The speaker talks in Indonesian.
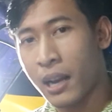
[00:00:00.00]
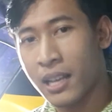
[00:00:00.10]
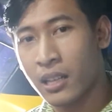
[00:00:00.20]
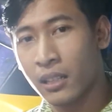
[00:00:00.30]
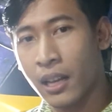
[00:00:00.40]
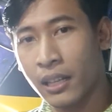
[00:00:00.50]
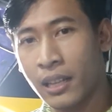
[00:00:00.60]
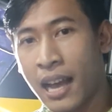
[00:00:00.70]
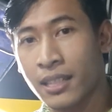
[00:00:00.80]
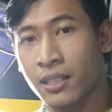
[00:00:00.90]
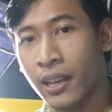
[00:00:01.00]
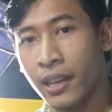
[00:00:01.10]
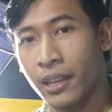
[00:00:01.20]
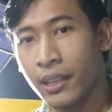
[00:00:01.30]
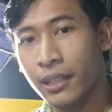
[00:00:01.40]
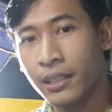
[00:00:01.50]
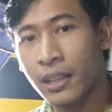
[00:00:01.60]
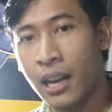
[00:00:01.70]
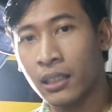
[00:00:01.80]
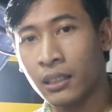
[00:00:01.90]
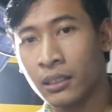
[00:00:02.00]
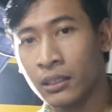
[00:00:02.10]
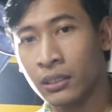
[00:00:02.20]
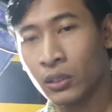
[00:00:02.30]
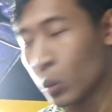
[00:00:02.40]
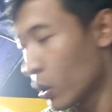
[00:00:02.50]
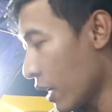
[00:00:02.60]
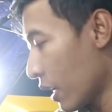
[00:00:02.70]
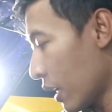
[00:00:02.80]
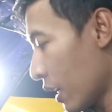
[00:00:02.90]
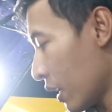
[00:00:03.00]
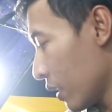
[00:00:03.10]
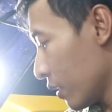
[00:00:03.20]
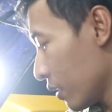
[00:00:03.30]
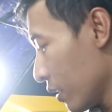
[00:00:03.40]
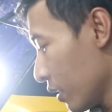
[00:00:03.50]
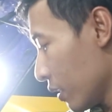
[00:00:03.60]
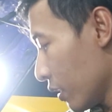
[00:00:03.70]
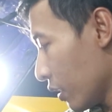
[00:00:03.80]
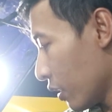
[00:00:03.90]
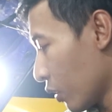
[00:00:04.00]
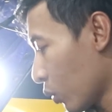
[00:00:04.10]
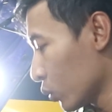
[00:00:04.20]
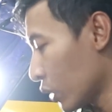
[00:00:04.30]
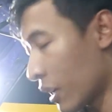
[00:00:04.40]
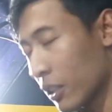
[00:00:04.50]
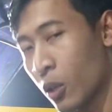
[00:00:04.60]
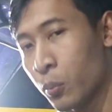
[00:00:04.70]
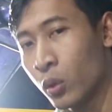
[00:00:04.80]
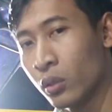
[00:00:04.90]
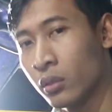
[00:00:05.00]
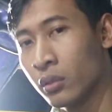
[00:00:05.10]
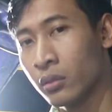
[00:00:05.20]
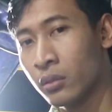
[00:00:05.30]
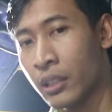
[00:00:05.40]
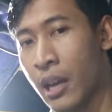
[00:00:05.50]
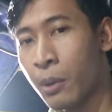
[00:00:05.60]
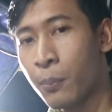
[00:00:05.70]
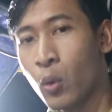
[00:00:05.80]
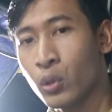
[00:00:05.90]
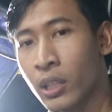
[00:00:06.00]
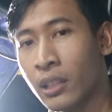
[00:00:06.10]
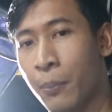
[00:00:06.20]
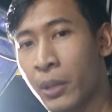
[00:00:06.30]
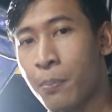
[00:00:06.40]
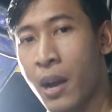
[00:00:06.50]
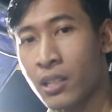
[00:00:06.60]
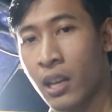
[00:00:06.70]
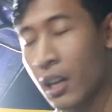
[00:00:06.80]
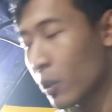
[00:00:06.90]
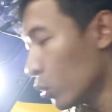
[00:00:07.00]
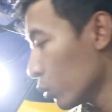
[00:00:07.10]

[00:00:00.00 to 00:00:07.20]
itu berasal dari AC yang sudah rusak ataupun tidak berfungsi tapi dipaksakan